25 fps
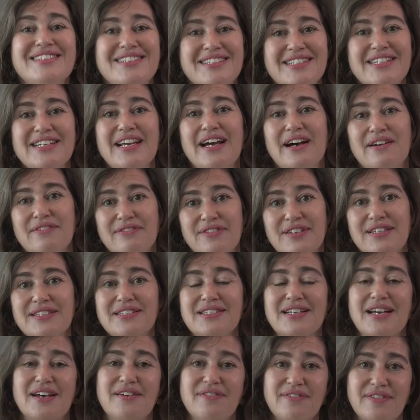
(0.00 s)
si
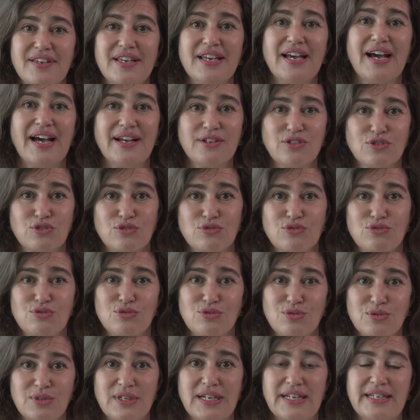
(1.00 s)
Avis avait
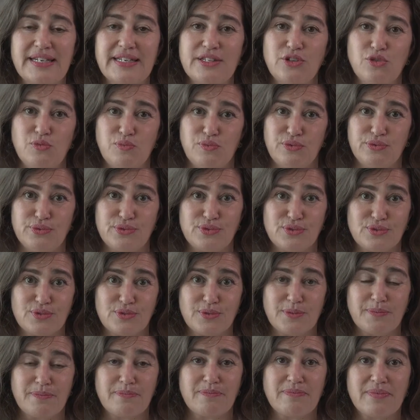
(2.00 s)
attendu une année de
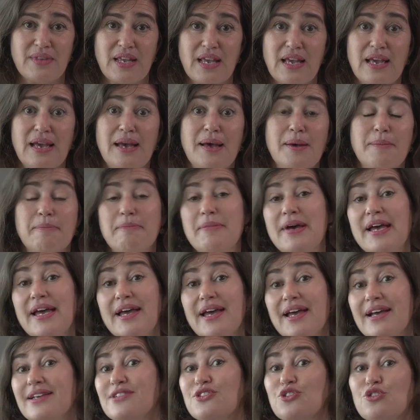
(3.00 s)
plus.
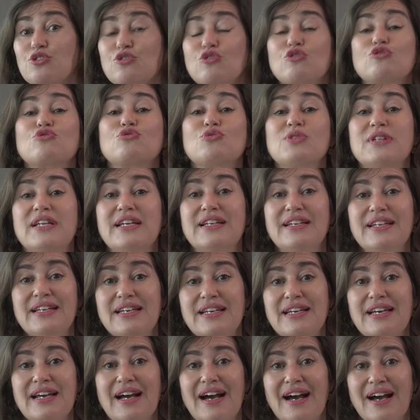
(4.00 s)
Mais est-ce que dans une
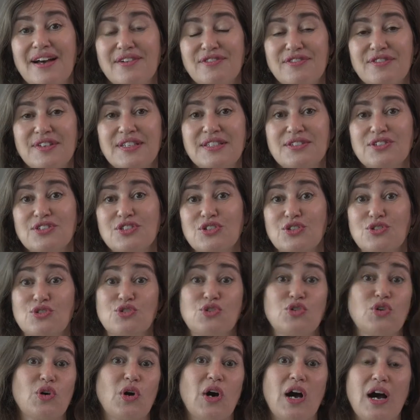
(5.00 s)
année, Avis
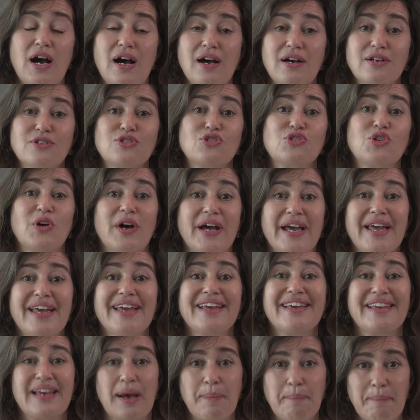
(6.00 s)

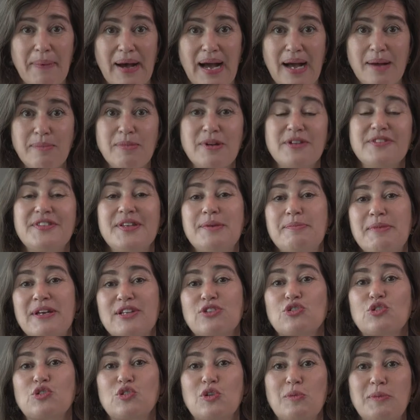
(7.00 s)
serait capable
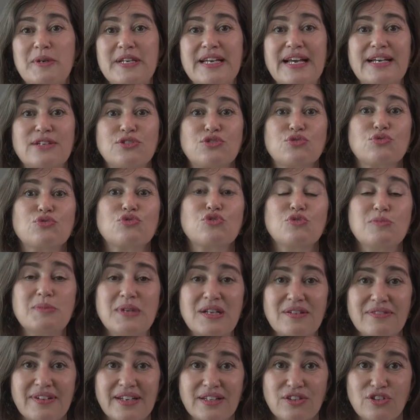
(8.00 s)
d'émettre une obligation
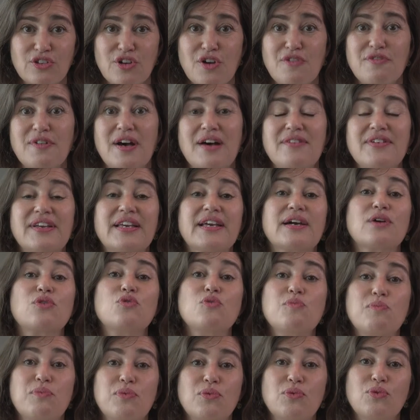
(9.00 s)
2029 avec un
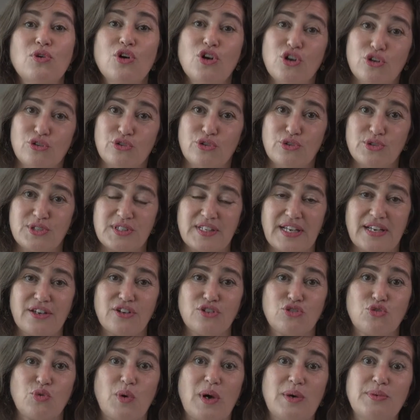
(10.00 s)
coupon de
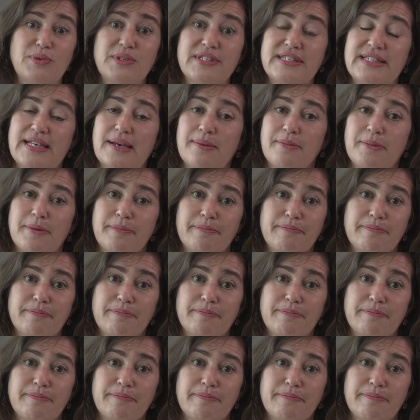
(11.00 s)
5 3 8